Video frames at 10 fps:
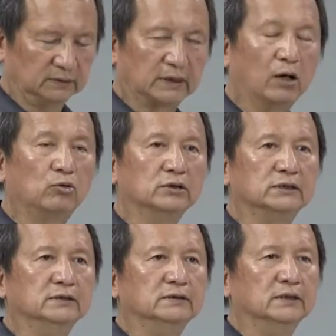打火
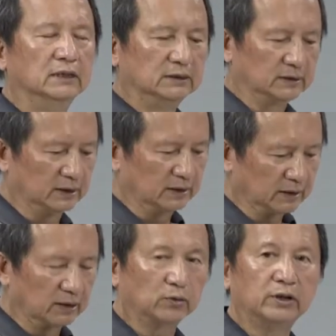机，这
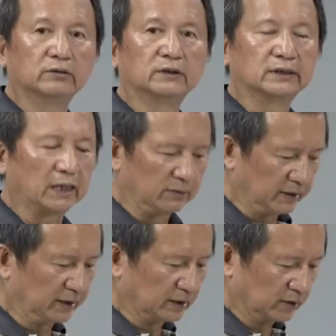可能会用得到，
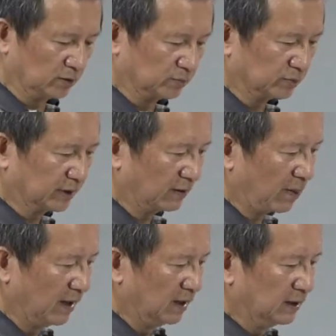也可能用不到。
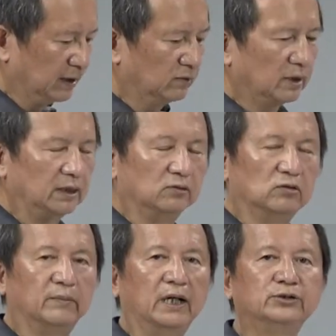另外呢，
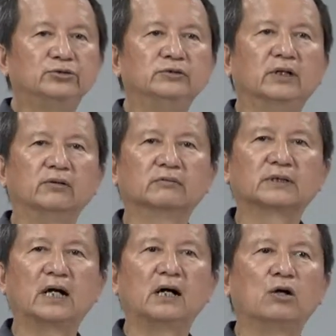我们还需要用
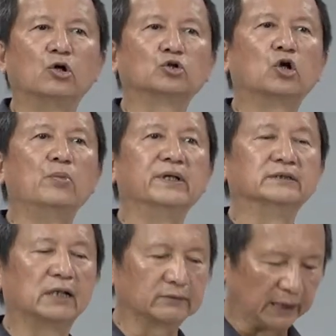到透明
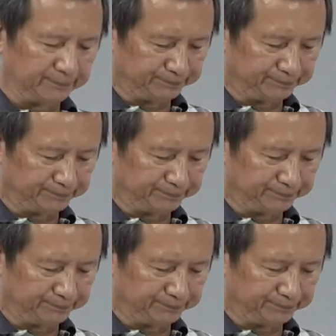胶带。